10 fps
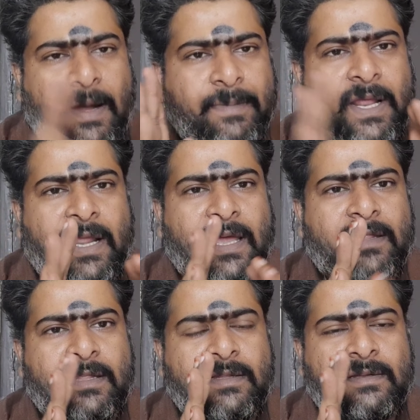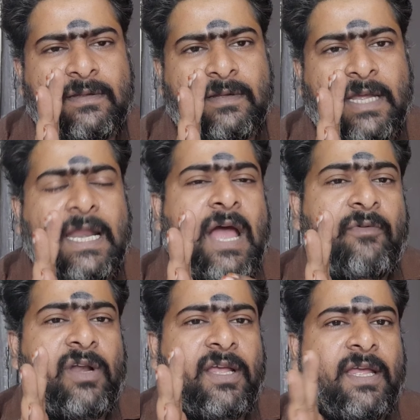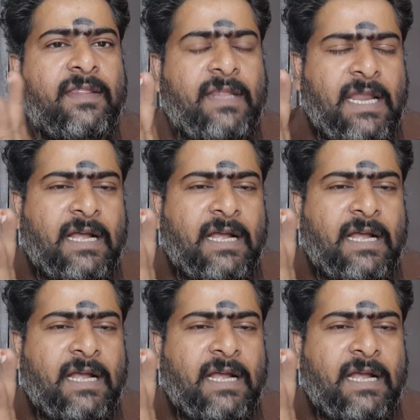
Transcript: அப்படி கிடையாது ஏன்னா அவங்களுக்கு இந்த